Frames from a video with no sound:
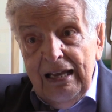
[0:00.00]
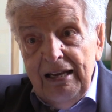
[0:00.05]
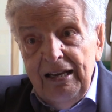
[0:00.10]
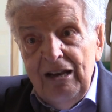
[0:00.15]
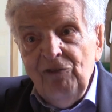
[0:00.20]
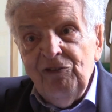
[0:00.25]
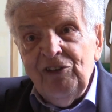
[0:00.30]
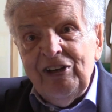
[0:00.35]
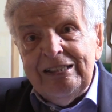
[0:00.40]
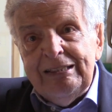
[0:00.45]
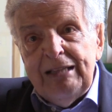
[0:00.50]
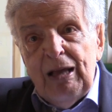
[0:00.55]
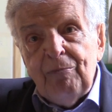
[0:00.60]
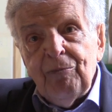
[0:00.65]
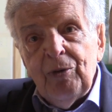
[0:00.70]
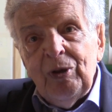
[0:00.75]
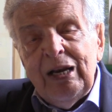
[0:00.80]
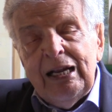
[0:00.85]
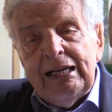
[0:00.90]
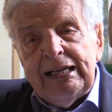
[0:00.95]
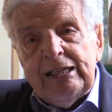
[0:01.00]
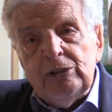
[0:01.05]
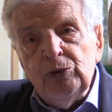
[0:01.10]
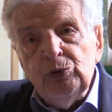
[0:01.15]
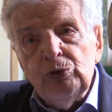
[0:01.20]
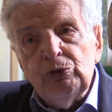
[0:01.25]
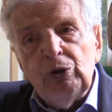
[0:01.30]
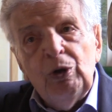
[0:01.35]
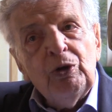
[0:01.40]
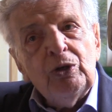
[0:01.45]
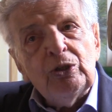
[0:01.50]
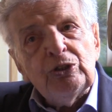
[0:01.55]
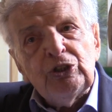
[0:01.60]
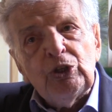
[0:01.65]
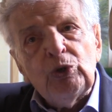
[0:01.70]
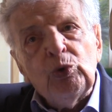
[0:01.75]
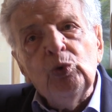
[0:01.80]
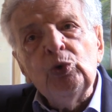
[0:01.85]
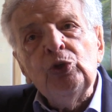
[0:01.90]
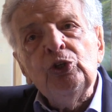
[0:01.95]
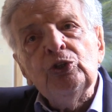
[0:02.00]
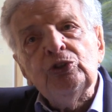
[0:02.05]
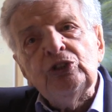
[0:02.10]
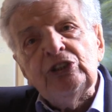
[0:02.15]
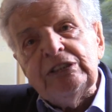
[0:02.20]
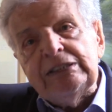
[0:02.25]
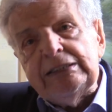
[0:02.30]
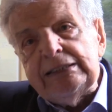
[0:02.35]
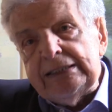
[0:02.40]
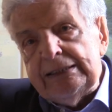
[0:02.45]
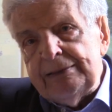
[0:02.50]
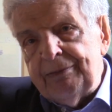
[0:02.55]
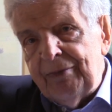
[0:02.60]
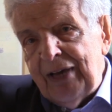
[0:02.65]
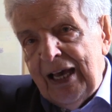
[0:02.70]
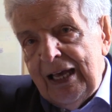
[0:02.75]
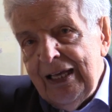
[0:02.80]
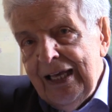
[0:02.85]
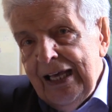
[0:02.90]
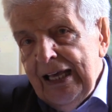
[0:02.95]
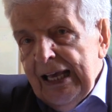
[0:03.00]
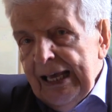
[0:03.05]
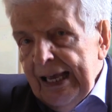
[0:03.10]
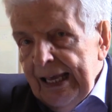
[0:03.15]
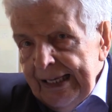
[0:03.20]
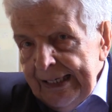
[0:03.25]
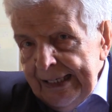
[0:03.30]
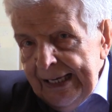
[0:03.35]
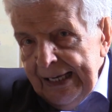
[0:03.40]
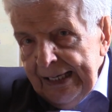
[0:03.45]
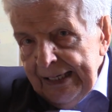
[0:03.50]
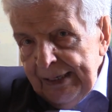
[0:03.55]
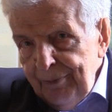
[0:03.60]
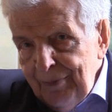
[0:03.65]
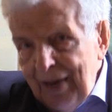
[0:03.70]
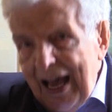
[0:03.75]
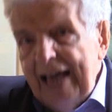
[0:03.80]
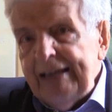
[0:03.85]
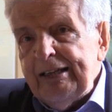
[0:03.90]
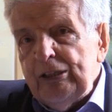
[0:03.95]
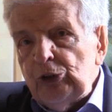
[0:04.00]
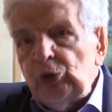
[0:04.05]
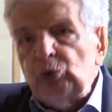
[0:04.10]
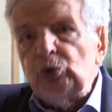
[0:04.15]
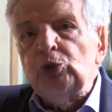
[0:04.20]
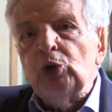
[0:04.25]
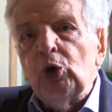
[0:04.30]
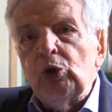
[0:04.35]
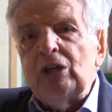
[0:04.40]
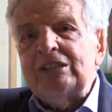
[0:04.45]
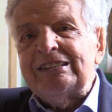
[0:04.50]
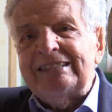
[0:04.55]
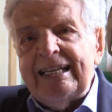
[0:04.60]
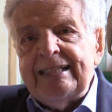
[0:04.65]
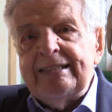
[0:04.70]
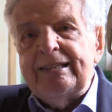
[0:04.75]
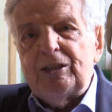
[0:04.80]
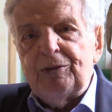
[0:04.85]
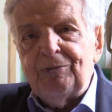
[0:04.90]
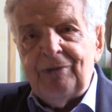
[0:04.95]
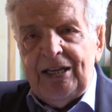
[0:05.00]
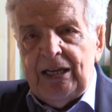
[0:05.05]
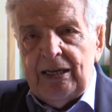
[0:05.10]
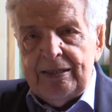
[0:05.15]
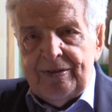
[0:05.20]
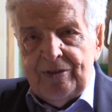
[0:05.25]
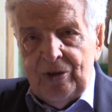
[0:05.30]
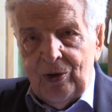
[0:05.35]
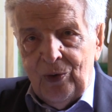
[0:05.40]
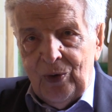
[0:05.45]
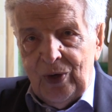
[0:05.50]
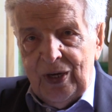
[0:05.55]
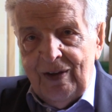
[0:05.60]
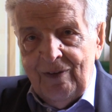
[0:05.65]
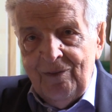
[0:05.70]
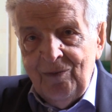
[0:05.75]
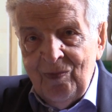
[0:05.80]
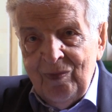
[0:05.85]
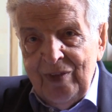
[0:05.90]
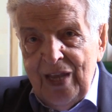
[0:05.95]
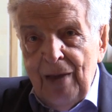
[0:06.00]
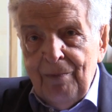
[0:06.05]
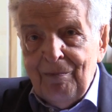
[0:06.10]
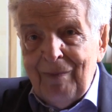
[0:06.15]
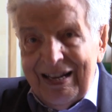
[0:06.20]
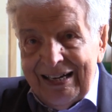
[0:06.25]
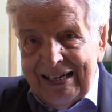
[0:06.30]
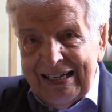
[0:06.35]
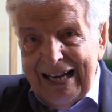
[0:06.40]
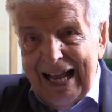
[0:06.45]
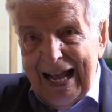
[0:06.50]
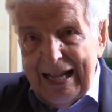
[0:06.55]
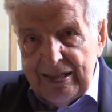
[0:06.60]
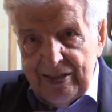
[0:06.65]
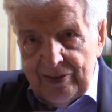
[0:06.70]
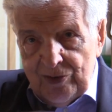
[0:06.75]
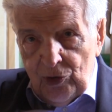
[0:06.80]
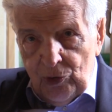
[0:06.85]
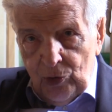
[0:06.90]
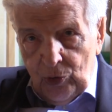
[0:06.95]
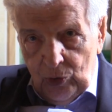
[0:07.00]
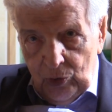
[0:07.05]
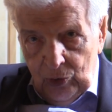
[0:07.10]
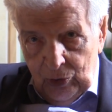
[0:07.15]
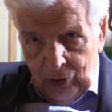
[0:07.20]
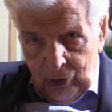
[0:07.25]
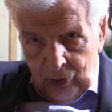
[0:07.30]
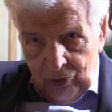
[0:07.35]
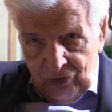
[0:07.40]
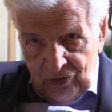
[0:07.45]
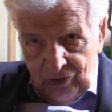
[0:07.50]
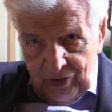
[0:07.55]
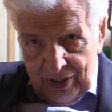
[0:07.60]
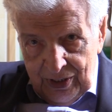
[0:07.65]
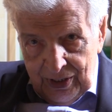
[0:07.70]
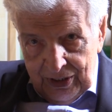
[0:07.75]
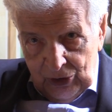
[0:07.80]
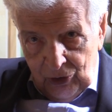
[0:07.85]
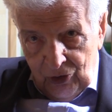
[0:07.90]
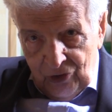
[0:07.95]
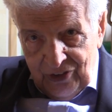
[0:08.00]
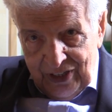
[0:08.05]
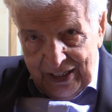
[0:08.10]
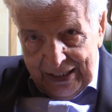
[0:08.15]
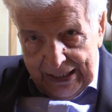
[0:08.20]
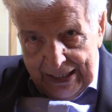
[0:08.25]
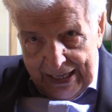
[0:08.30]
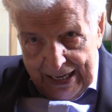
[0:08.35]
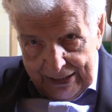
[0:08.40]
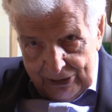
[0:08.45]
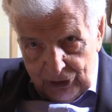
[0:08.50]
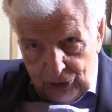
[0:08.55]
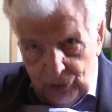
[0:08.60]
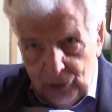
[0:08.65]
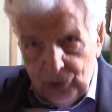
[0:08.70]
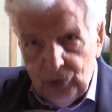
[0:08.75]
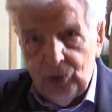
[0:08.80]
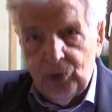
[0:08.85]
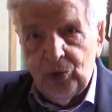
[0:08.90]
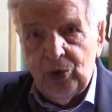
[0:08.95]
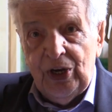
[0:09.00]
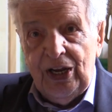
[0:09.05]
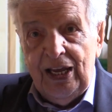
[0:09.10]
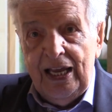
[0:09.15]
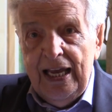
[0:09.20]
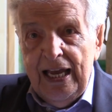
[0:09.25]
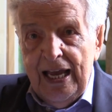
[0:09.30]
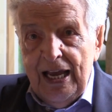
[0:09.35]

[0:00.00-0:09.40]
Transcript: Nel frattempo era accaduta una cosa curiosissima che rimane tuttora senza spiegazione. Marrazzo, go- eh, governatore